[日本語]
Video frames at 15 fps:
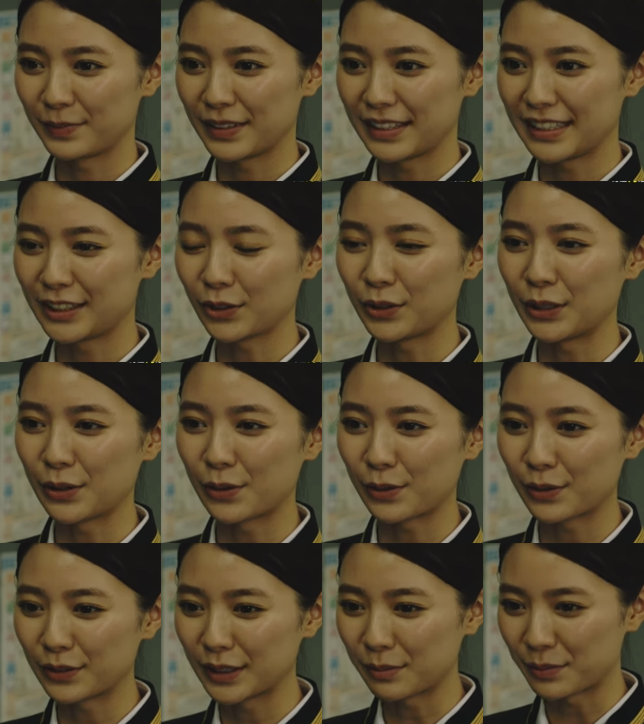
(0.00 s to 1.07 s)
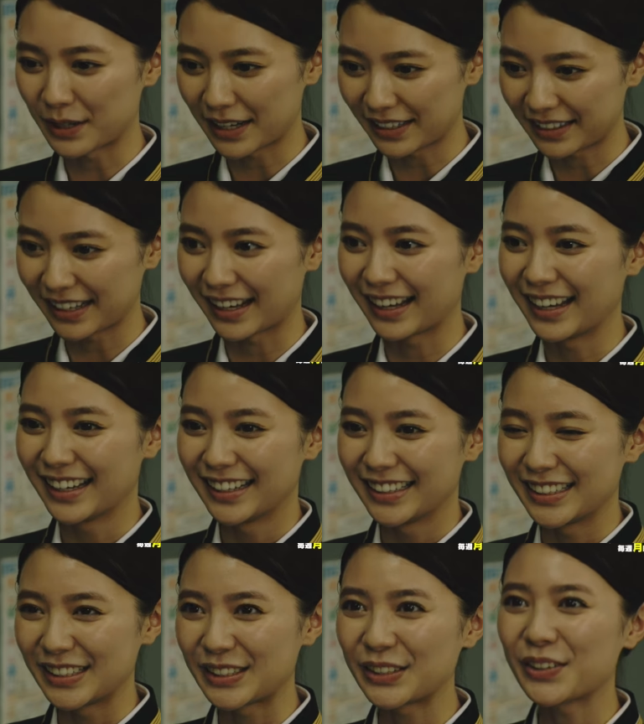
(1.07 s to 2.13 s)
人に喜んでもらえて
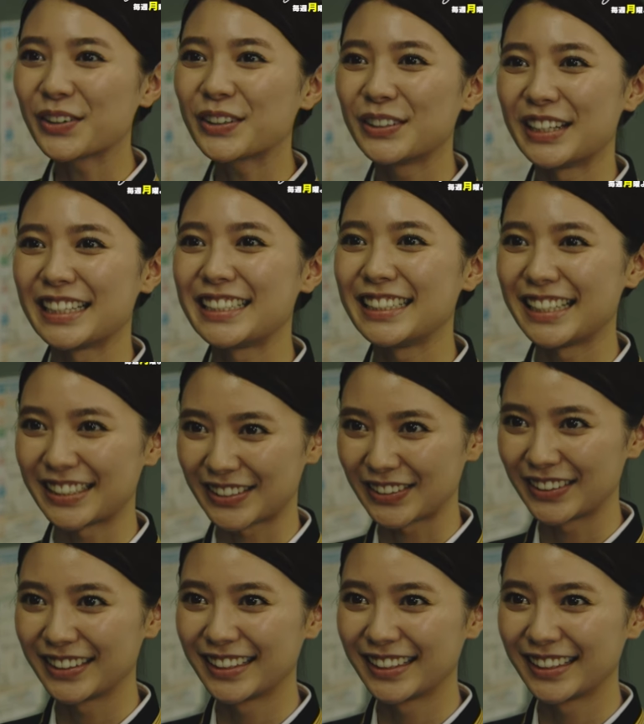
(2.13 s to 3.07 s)
すごく嬉しいです